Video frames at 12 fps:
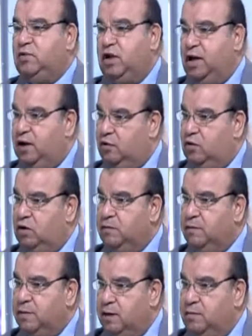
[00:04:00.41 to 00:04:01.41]
بنحاول
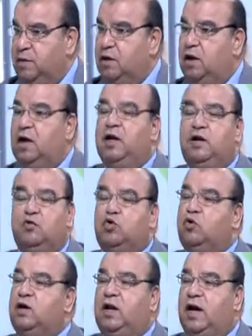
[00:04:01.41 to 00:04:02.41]
احنا
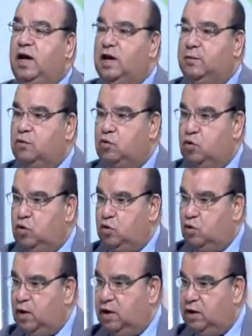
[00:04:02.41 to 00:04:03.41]
ودول العالم كله
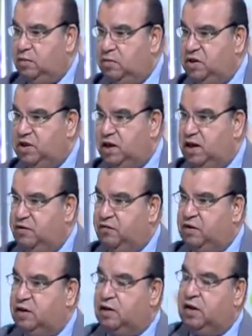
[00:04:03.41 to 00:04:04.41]
نقلل من
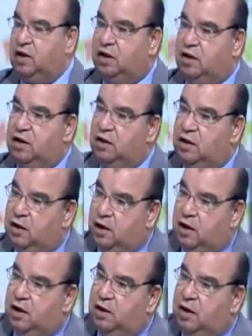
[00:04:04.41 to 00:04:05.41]
تكلفه الطاقه
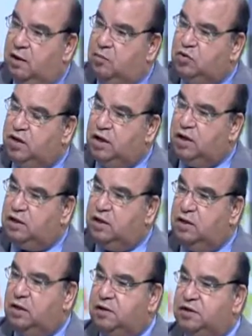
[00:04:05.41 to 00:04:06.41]
المتجدده,
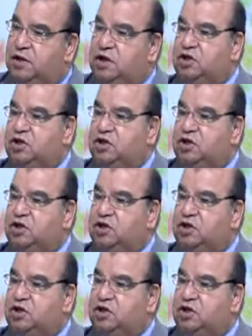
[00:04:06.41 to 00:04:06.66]
المتجددة زي